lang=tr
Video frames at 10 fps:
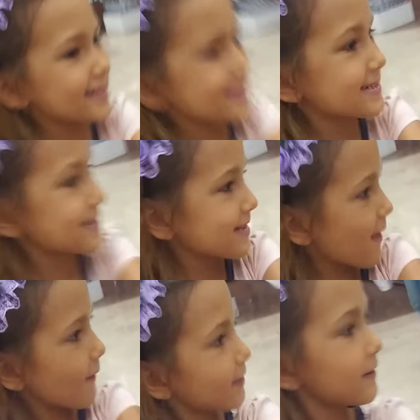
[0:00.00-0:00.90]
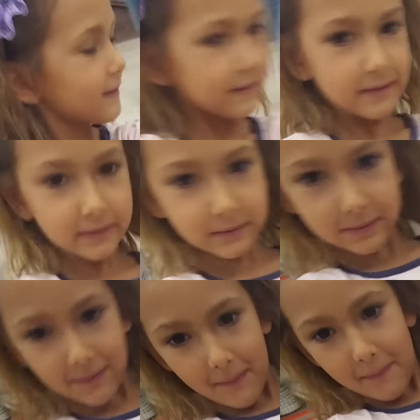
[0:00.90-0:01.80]
Çünkü neden biliyor musun şaka?
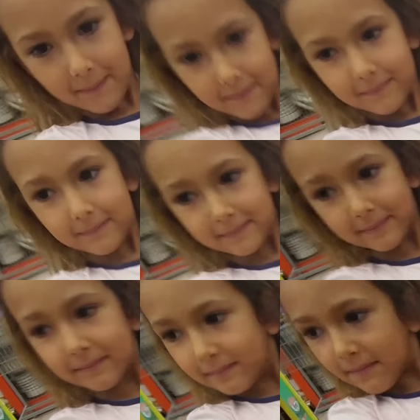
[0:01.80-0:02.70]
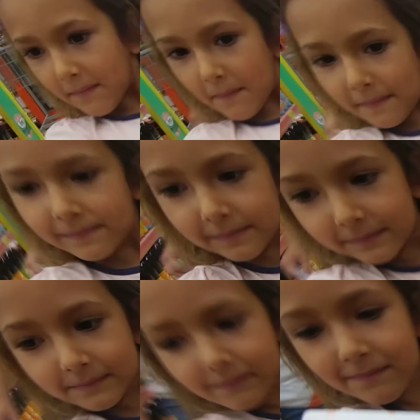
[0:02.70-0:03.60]
Çünkü bunu zaten ölçtüler. Sen artık bunun
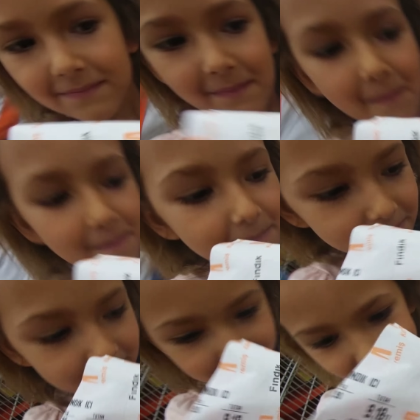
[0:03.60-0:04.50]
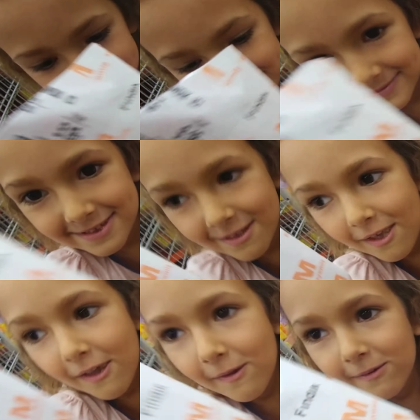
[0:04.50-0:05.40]
hepsini de yesen kağıdı da
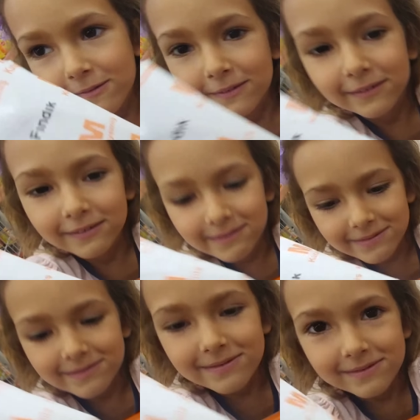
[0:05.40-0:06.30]
götürsek parasını ödeyebiliriz.